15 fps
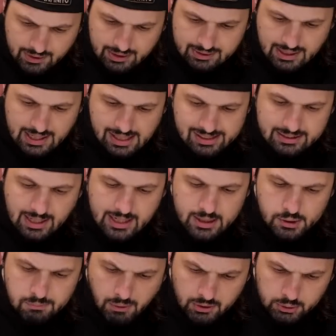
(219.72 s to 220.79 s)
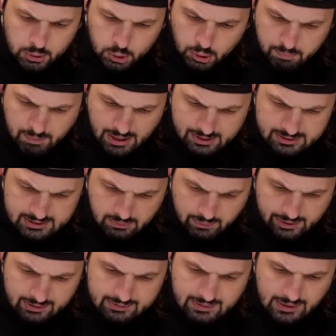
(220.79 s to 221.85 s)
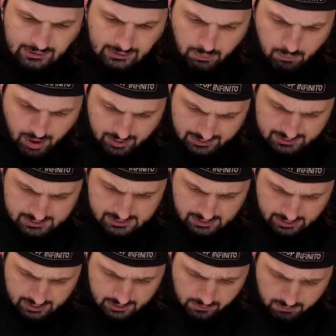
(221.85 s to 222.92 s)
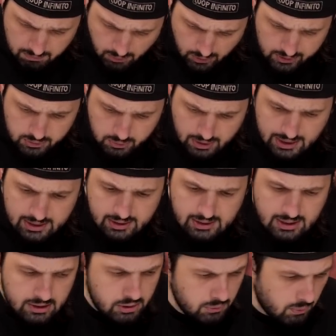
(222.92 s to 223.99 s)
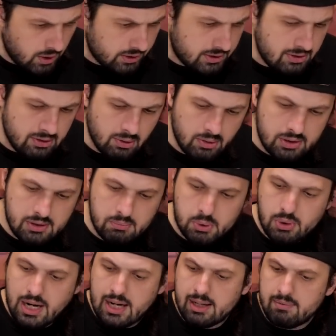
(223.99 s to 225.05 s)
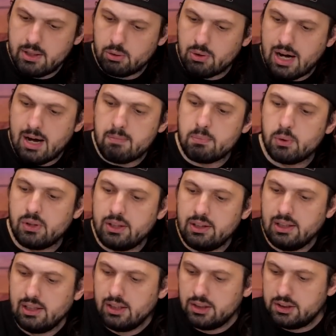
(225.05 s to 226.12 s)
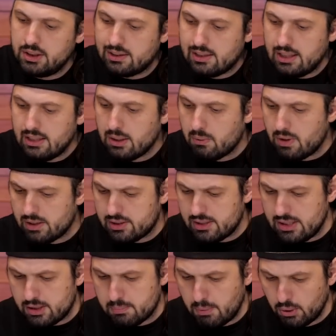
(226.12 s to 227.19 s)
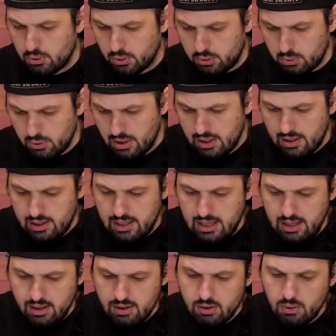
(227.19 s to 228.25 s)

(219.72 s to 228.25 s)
que tem aí três modos de operação em 30 watts e um modo em 15 watts. Então nós temos um carregamento rápido aí de 30 watts nesse produto e